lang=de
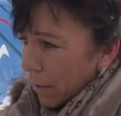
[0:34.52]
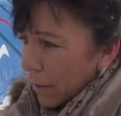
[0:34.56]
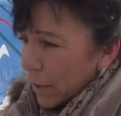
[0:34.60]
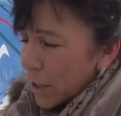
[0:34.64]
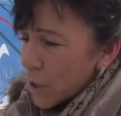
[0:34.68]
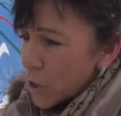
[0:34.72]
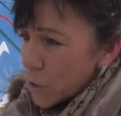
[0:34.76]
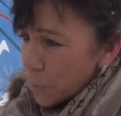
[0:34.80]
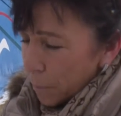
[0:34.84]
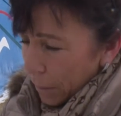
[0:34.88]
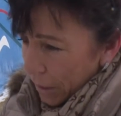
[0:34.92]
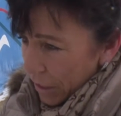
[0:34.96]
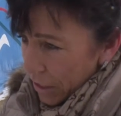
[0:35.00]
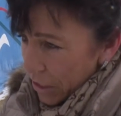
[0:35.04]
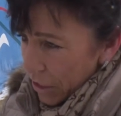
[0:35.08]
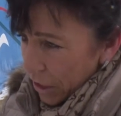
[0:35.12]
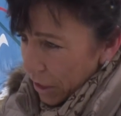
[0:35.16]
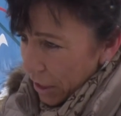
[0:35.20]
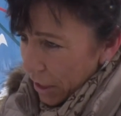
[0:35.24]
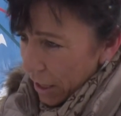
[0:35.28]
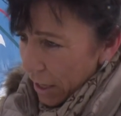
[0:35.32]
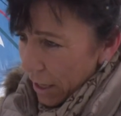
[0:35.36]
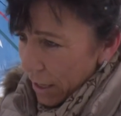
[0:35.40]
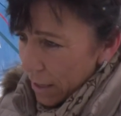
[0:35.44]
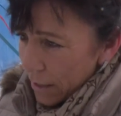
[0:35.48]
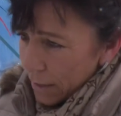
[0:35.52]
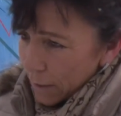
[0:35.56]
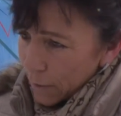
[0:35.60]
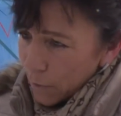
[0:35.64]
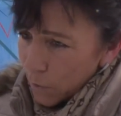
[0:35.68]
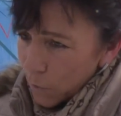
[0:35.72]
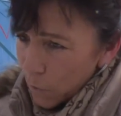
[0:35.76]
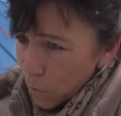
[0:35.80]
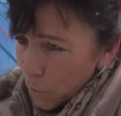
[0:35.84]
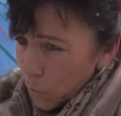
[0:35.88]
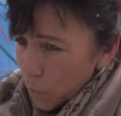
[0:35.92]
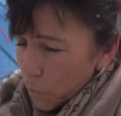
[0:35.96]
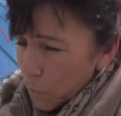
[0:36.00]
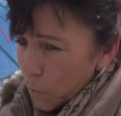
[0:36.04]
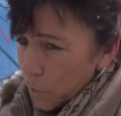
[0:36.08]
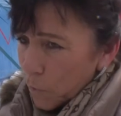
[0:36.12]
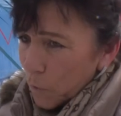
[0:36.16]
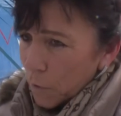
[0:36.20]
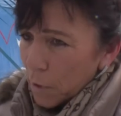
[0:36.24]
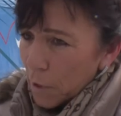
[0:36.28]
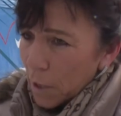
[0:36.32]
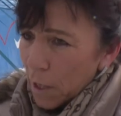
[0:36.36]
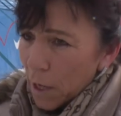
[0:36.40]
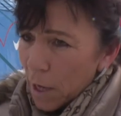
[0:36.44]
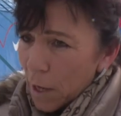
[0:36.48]
Gespräche gehalten
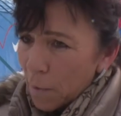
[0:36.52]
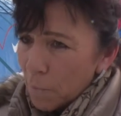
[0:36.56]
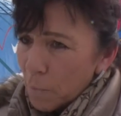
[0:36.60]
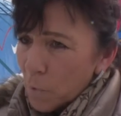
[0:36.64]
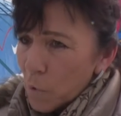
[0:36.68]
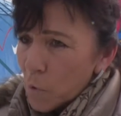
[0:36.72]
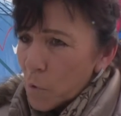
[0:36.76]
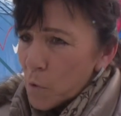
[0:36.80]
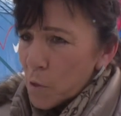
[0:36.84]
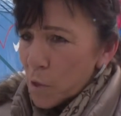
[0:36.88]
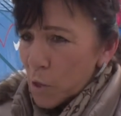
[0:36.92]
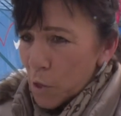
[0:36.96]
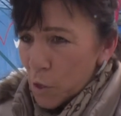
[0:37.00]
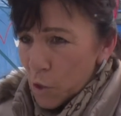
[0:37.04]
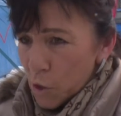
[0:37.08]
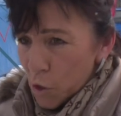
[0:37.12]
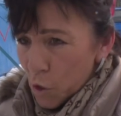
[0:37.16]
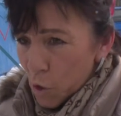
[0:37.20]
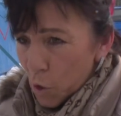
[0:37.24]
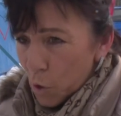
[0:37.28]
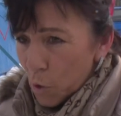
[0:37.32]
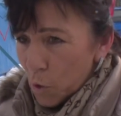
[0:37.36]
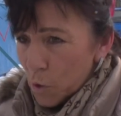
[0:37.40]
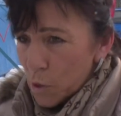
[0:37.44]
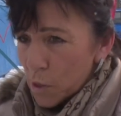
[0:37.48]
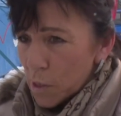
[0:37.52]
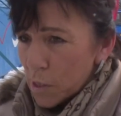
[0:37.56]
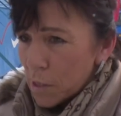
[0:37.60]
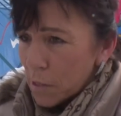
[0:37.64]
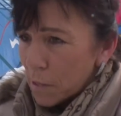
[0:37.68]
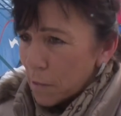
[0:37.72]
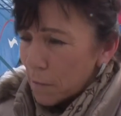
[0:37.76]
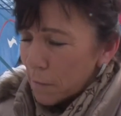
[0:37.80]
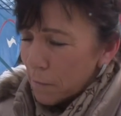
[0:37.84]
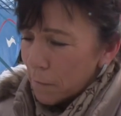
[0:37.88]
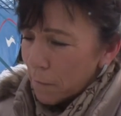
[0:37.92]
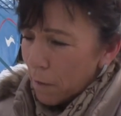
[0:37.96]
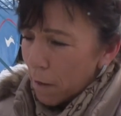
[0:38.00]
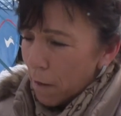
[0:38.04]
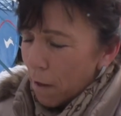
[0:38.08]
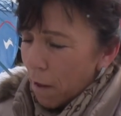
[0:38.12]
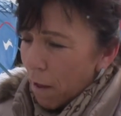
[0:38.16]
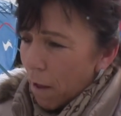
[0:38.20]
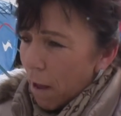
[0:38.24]
und haben uns entschlossen,